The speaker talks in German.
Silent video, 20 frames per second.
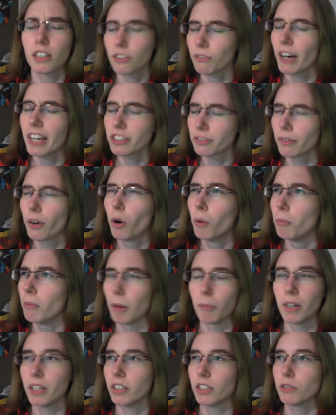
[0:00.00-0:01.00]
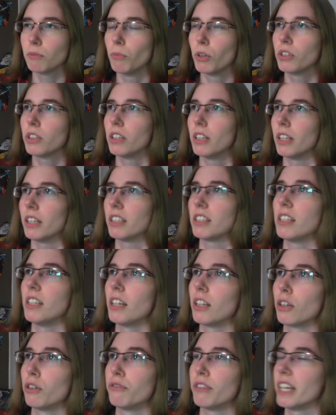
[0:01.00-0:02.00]
ich weiß warum, aber ich möchte da nicht
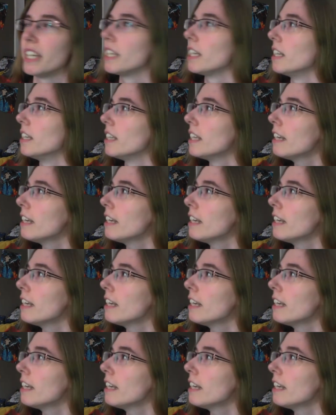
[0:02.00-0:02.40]
näher drauf eingehen.